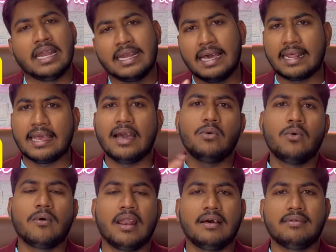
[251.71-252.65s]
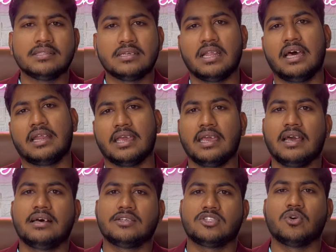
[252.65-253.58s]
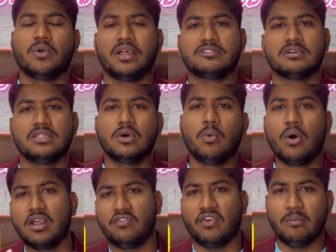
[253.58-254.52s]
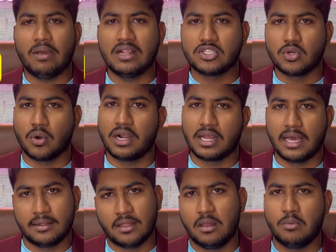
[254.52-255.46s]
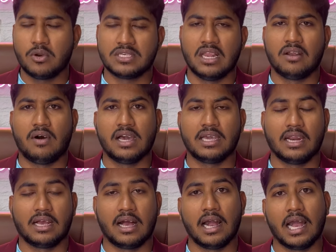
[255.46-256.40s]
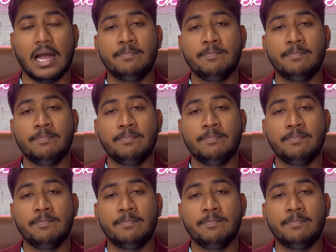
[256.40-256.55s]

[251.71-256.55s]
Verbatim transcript: நிறைய ஊரில் வந்து நிறைய ஸ்டூடெண்ட்ஸ் வந்து ஒரு ஃபீமேல் ஸ்டூடெண்ட்டாக இருந்தாலும் ஒரு சிலர் வாங்கியிருக்காங்க